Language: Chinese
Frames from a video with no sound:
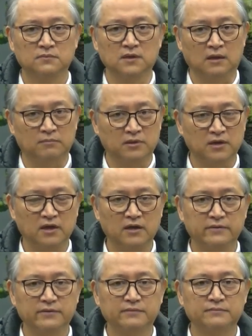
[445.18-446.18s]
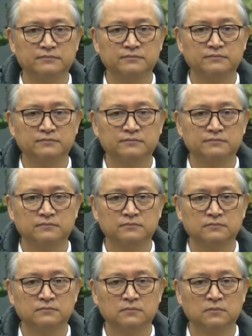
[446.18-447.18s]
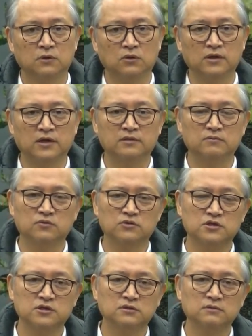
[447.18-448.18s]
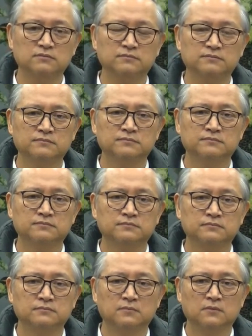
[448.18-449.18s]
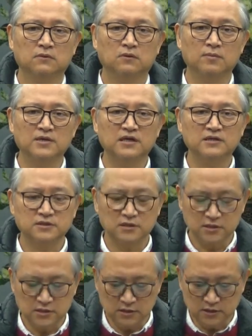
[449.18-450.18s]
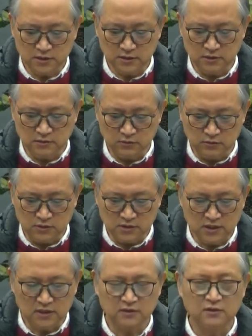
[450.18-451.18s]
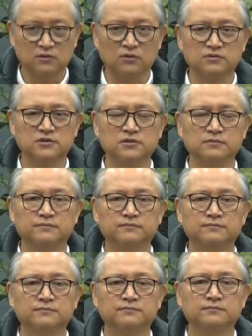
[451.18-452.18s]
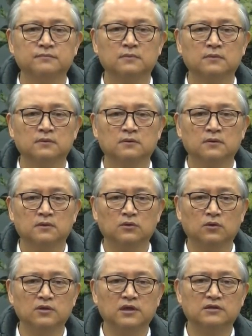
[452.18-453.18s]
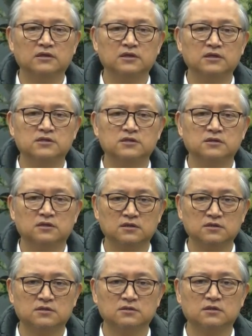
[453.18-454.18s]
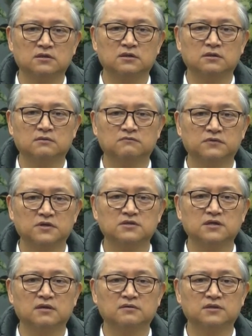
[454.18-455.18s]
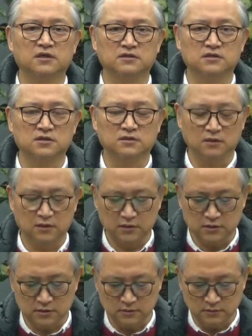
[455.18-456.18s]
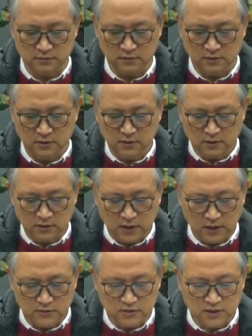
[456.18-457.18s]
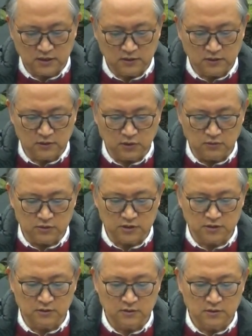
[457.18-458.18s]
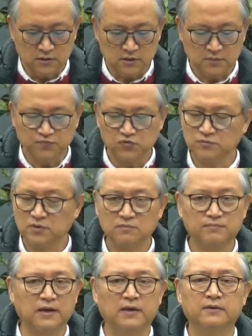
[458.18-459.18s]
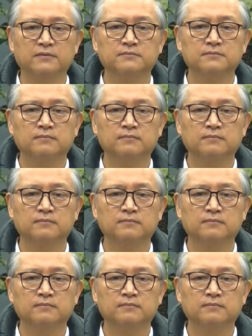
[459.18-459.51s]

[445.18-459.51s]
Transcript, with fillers: 亚伯拉罕，后来的摩西。我们看见这些人与上帝同行，挪亚的例子更是一个非常典型的例子。他与上帝的同行是不明白，